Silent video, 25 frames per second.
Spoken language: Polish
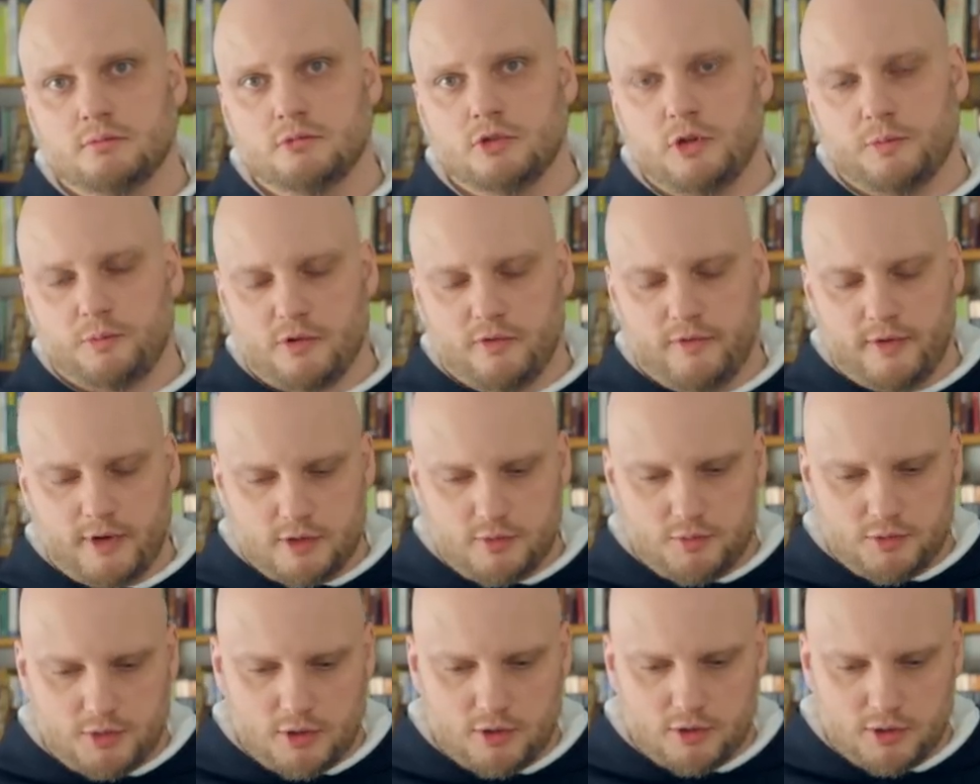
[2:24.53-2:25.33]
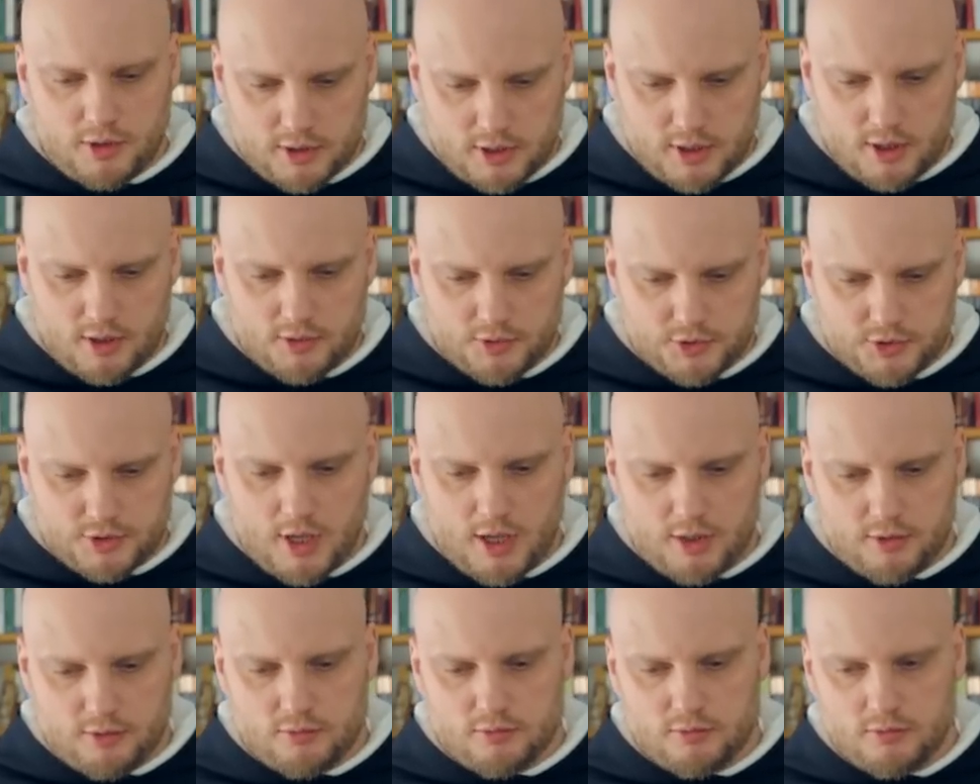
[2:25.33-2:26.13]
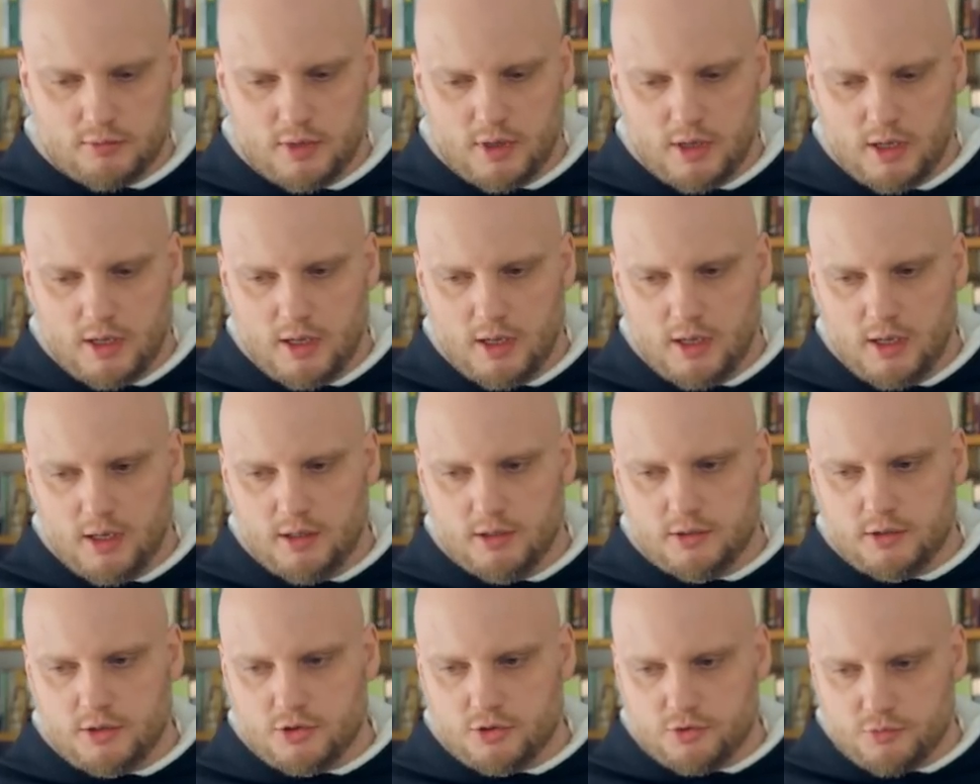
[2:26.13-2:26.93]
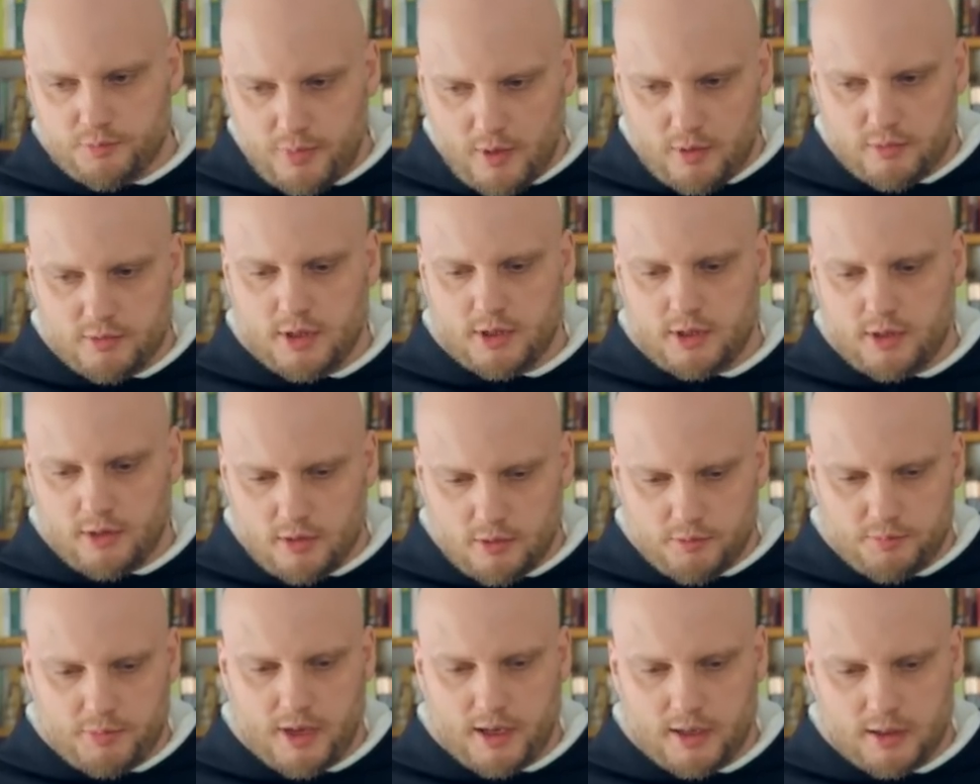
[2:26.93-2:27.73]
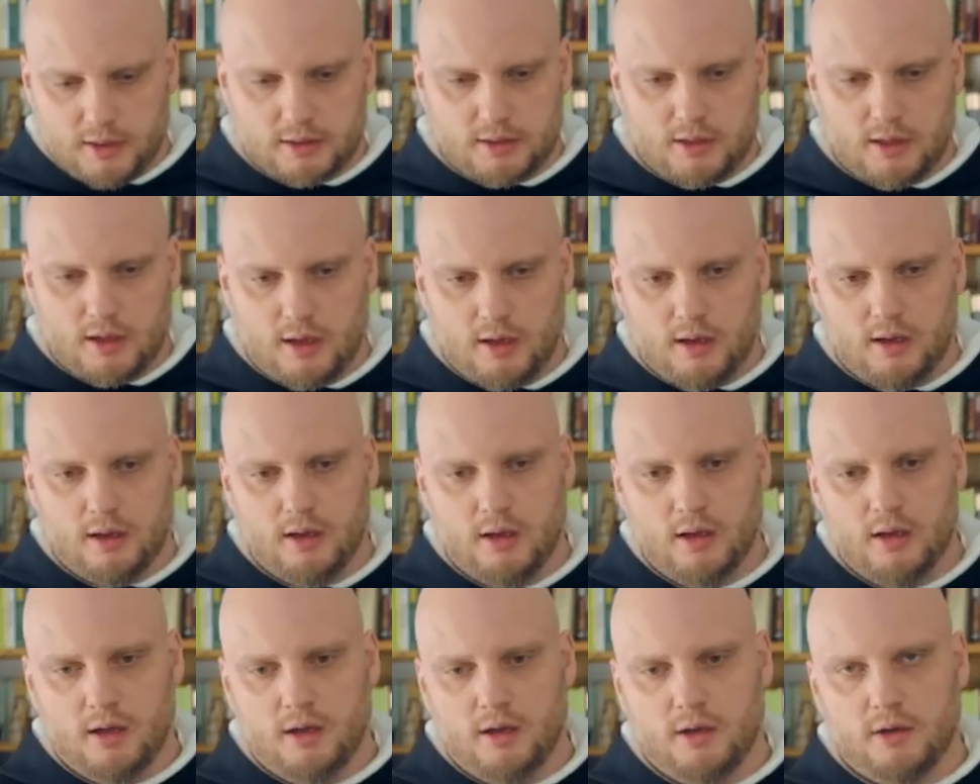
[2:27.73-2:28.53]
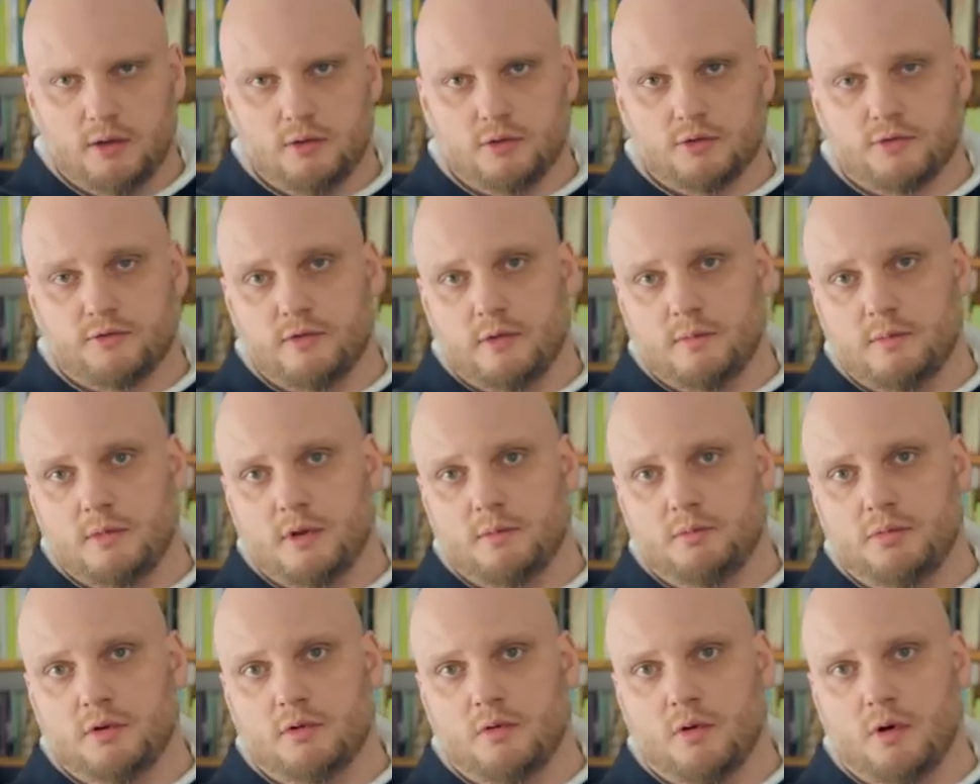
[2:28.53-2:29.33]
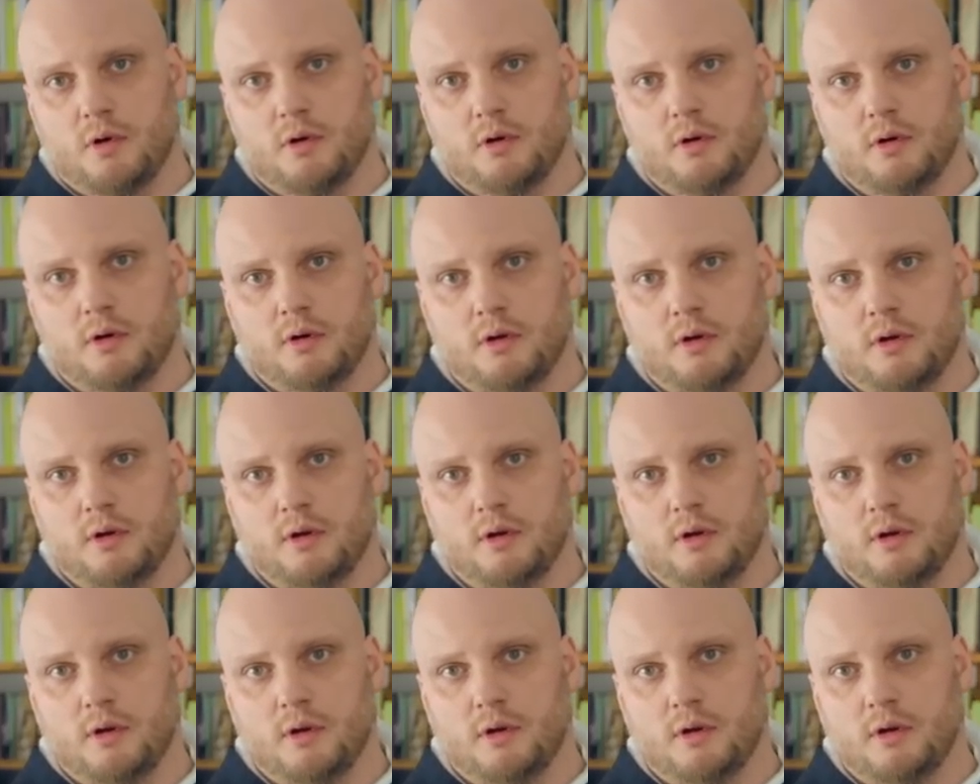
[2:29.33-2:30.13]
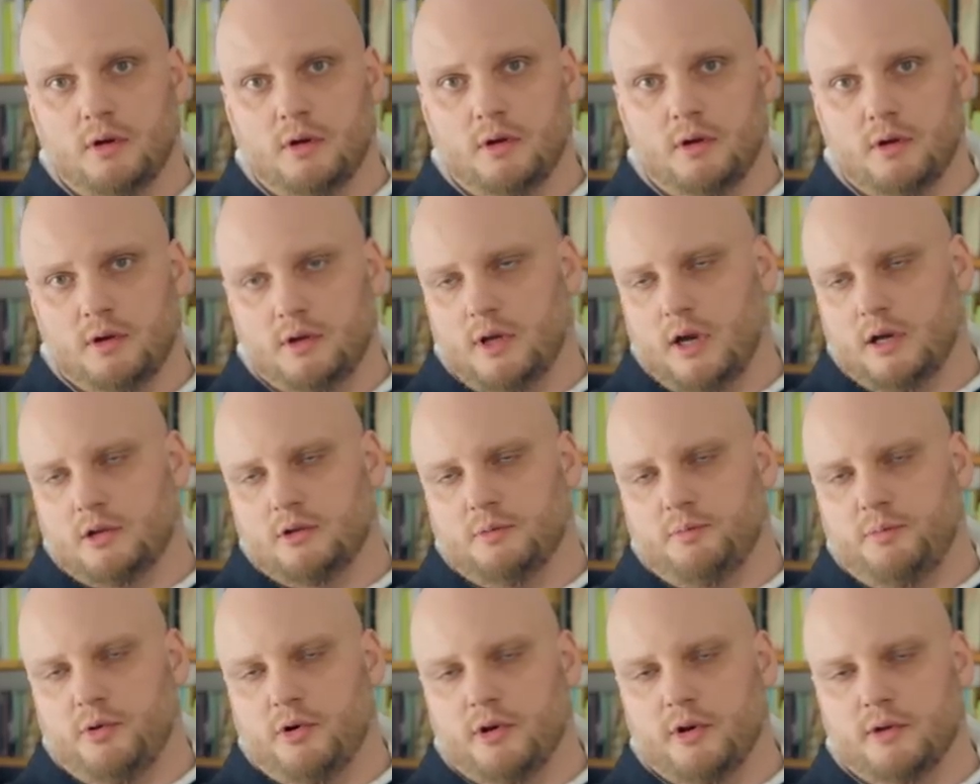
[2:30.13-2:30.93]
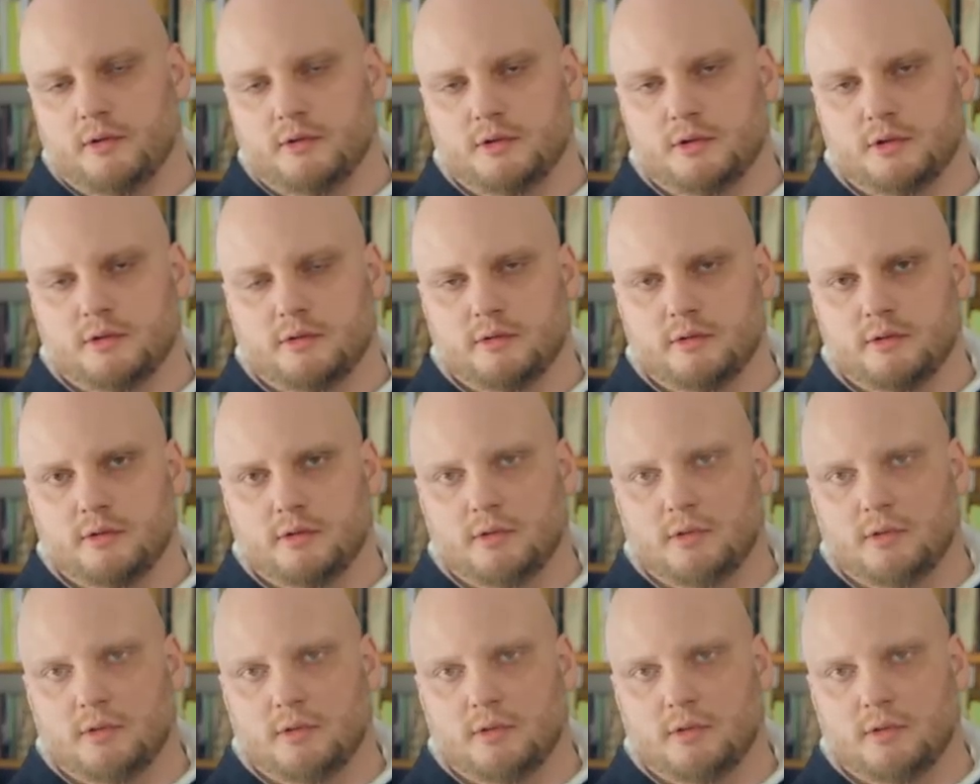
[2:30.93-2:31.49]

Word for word: Doprowadził się do takiego stanu, że zupełnie tego piękna już w nim nie było. Jak to pojąć?